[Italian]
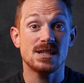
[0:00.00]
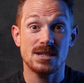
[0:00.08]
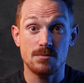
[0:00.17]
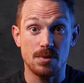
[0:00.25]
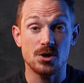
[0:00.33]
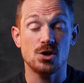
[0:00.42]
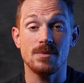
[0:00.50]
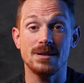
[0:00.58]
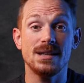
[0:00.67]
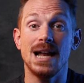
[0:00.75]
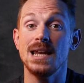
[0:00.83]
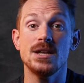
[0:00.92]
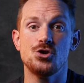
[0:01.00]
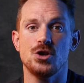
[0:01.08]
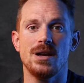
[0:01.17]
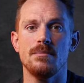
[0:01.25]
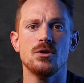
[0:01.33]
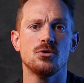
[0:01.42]
semplicemente a
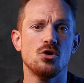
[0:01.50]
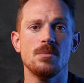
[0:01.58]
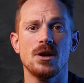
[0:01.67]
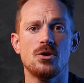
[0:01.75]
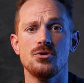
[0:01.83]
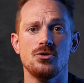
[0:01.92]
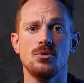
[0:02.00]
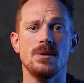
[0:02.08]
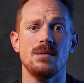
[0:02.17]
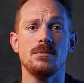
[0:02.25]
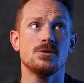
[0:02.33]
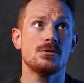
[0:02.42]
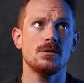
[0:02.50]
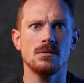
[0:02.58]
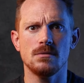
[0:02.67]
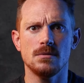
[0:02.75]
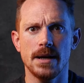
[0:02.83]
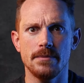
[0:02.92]
leggere il mio nome e cognome e il mio
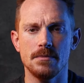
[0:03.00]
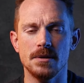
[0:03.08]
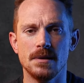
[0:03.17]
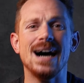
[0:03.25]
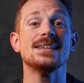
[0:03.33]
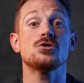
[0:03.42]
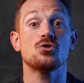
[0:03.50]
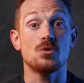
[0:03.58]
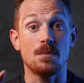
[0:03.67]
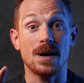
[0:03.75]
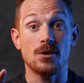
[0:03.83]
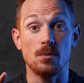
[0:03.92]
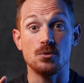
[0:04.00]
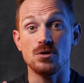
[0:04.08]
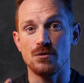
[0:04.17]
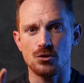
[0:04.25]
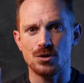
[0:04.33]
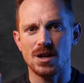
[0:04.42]
sito web. Adesso non parlo più
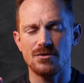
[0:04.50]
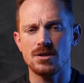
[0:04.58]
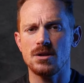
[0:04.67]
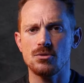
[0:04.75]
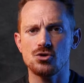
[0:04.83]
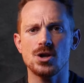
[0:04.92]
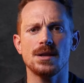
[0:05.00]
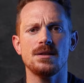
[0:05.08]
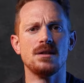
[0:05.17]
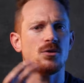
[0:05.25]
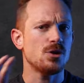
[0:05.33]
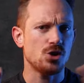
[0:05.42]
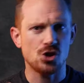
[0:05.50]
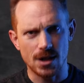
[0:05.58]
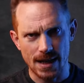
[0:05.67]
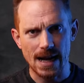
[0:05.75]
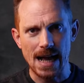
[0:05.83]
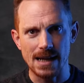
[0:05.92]
di fotografie di concerti, dico in
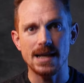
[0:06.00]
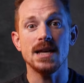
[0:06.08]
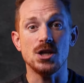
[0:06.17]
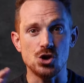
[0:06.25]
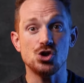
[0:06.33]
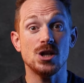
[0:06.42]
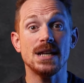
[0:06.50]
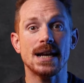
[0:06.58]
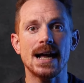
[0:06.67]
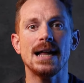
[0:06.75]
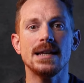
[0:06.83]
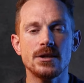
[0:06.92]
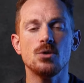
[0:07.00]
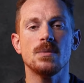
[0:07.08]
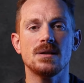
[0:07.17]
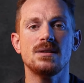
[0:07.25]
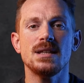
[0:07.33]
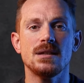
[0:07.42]
generale. In generale io
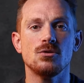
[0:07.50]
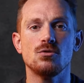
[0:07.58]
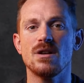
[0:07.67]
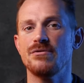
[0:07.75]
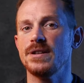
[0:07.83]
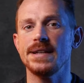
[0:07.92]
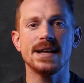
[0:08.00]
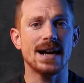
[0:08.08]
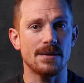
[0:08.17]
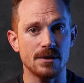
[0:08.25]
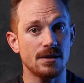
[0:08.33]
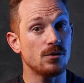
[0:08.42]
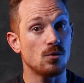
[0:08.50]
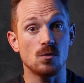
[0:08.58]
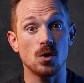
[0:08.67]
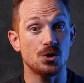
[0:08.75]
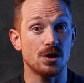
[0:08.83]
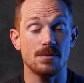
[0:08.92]
mettendo una filigrana, mettendo un
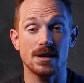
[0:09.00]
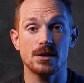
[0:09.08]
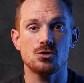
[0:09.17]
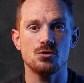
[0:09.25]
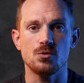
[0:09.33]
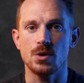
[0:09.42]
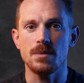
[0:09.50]
watermark su